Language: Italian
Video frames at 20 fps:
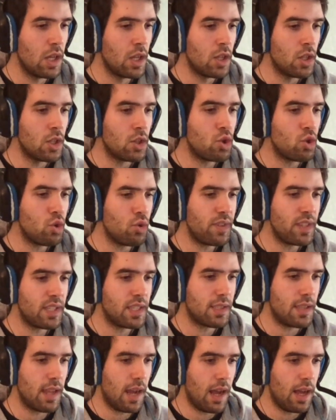dove
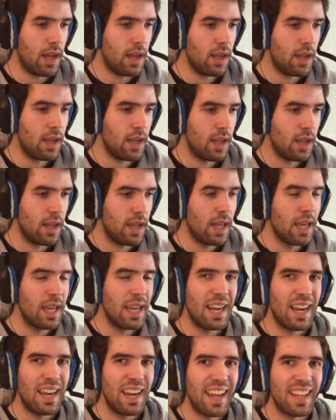sta
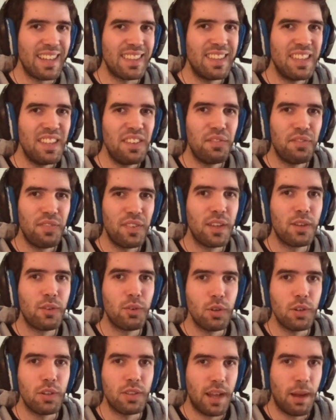la
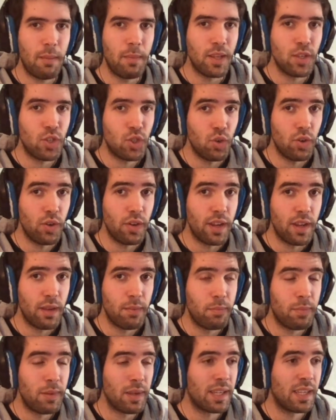difficoltà maggiore
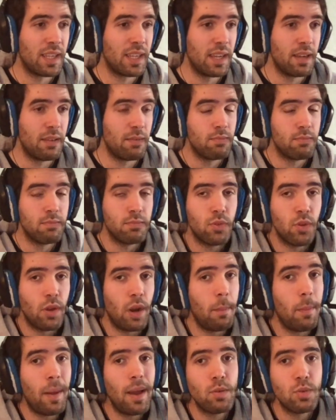per chi non ha
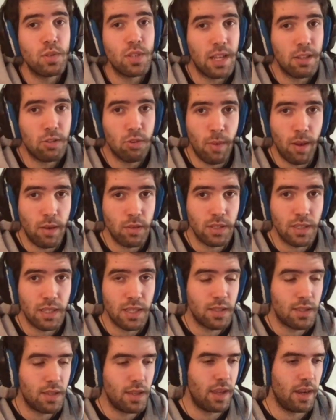mai usato mouse e
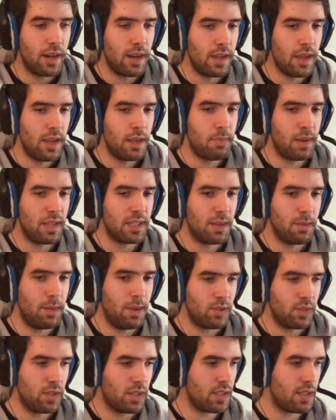tastiera e passa
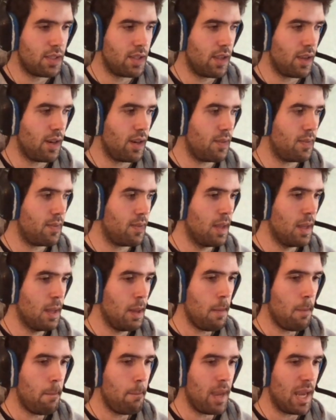mouse e tastiera?
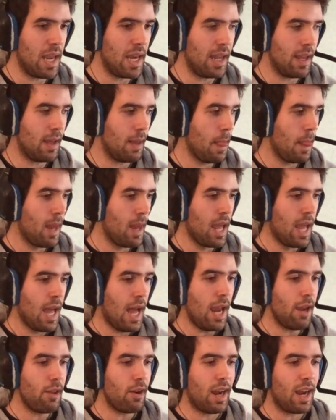Bene.
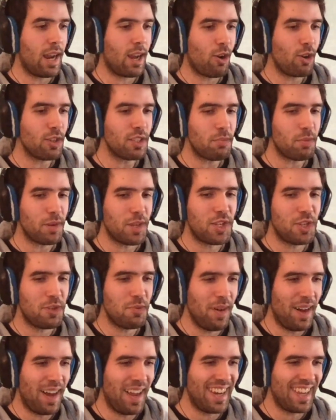Allora, la cosa
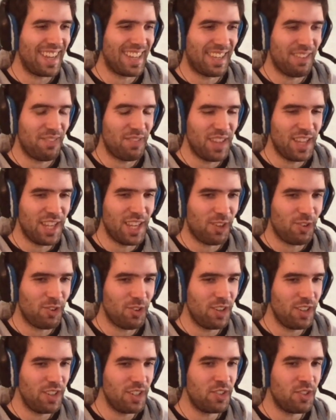principale che vi
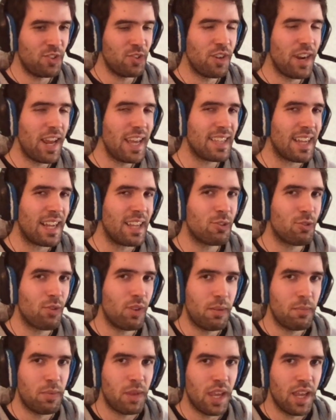dico non è tanto la
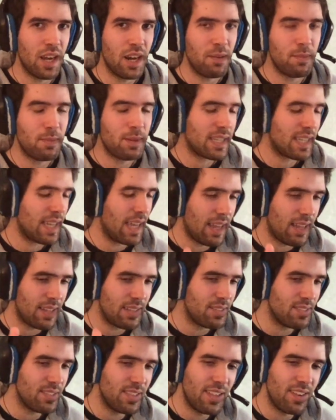mira, perché,
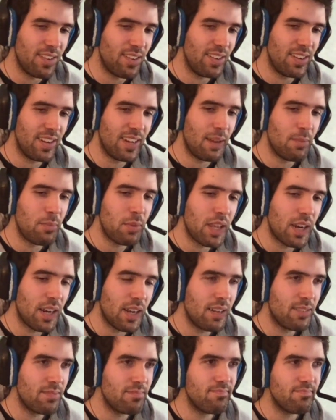Dio, la
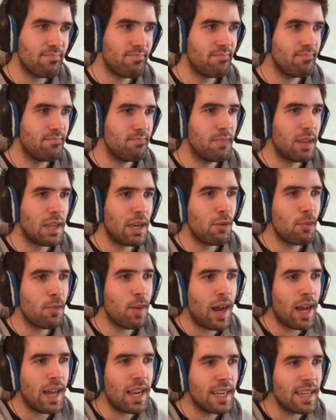mira, bene o
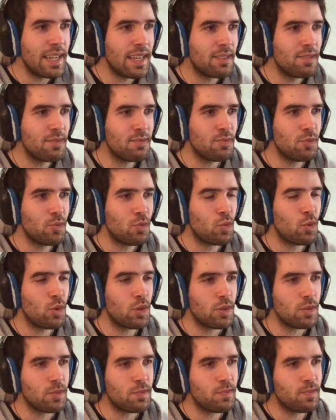male,
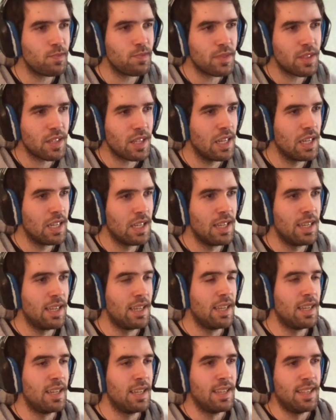uno
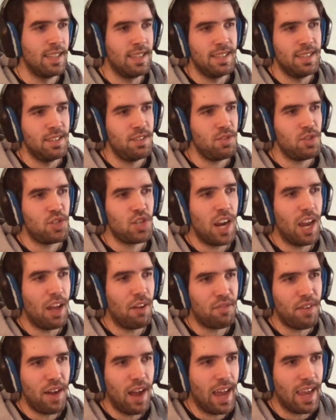ce la
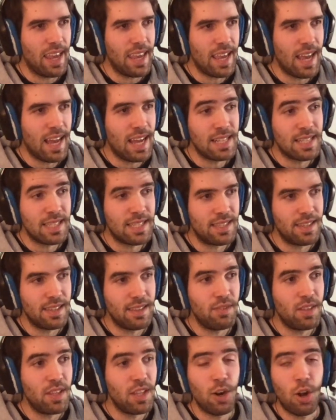fai, anzi,
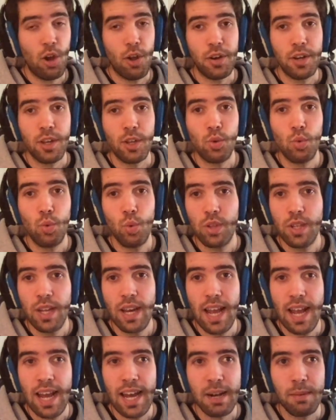vi dirò, il rinculo delle
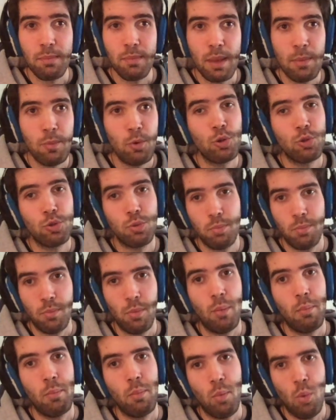armi è molto,
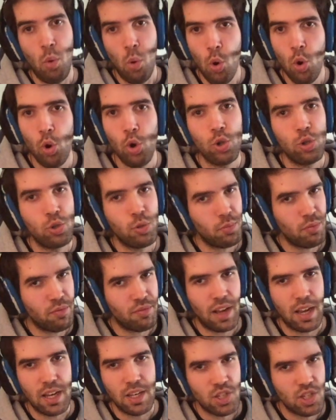molto più
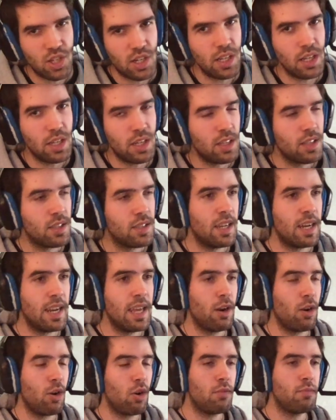facile
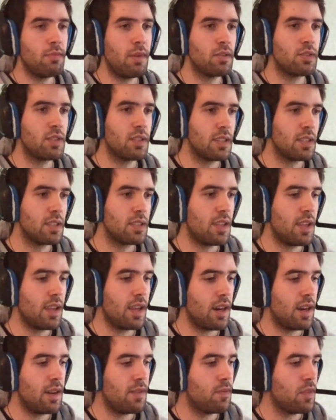tenerlo con mouse e
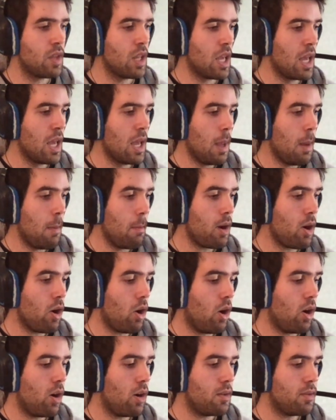tastiera.
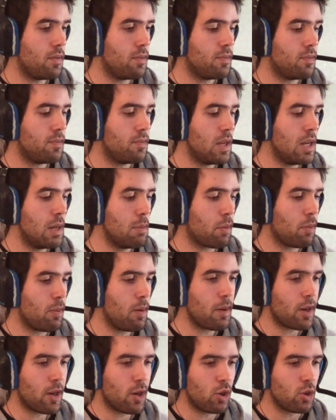Però il
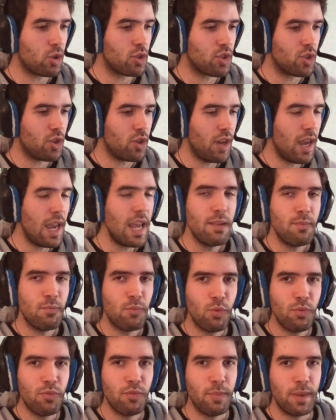problema grosso è il
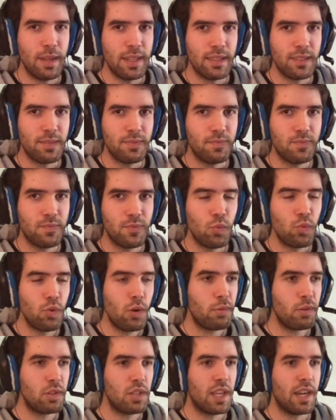movement. Uno
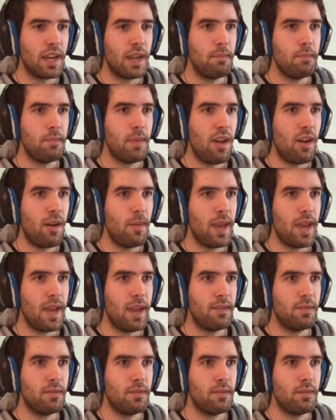può dire, eh, vabbè,